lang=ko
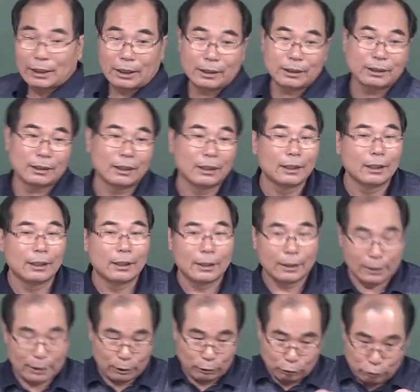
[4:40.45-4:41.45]
때는
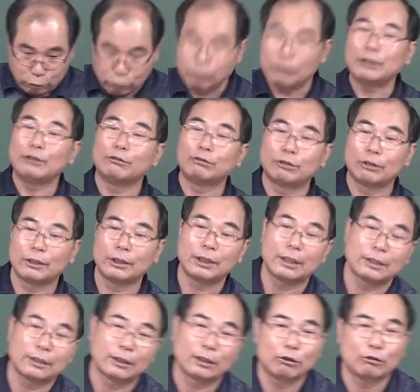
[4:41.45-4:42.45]
궁이
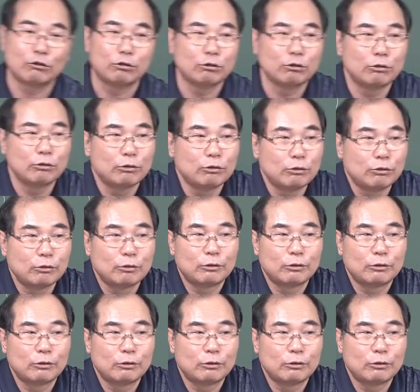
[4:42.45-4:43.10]
우선이라 했잖아. 궁.